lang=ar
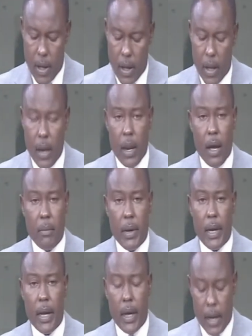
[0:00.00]

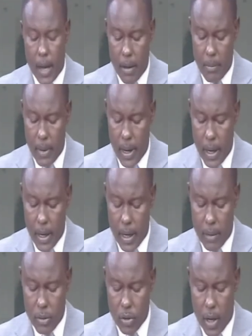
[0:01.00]
الأمانة العامة
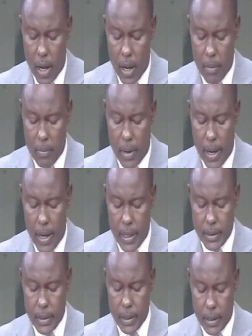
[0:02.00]
الأمين العام
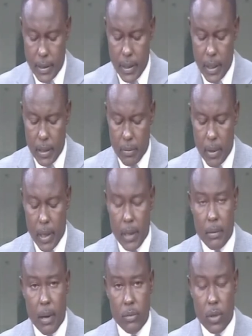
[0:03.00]
حسين
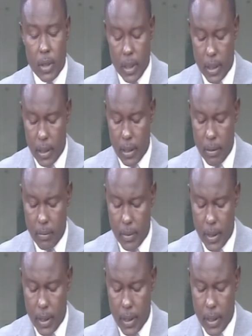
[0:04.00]
إبراهيم عبد الكريم
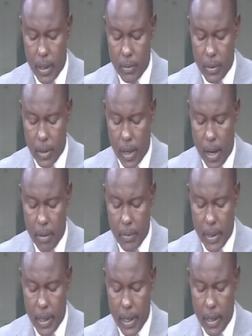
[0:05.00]
الأمين العام
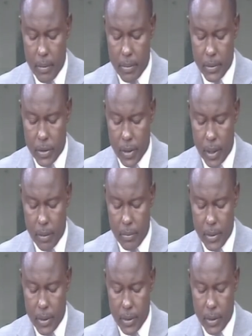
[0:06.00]
النائب
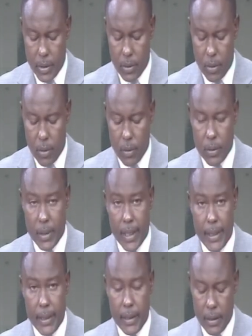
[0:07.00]
جرابيجي
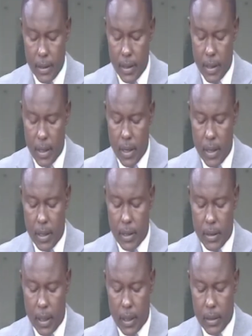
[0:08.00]
كوندادي
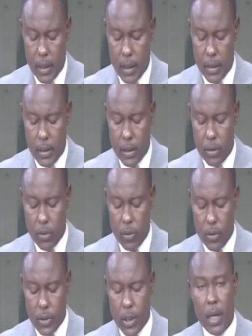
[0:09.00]
إدارة
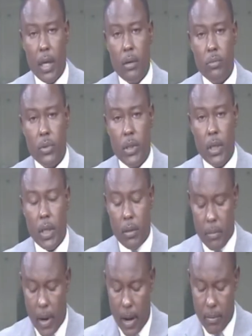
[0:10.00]
التكنولوجيا المدير
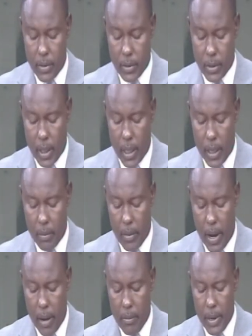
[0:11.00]
محمد صالح
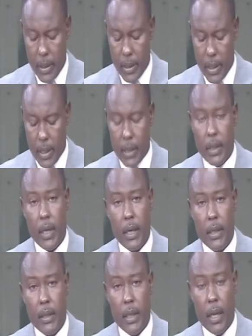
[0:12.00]
محمد
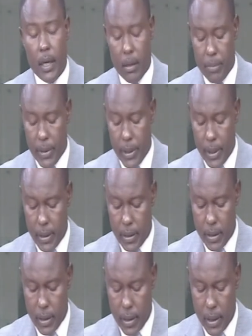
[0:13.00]
إدارة البريد
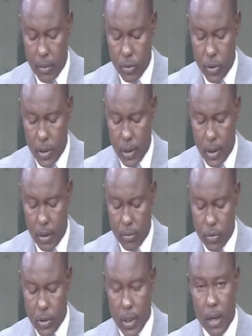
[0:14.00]
المدير
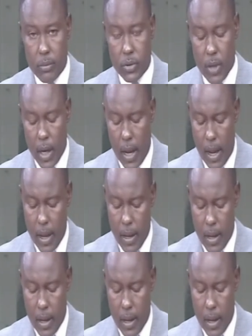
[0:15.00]
عبد السلام صالح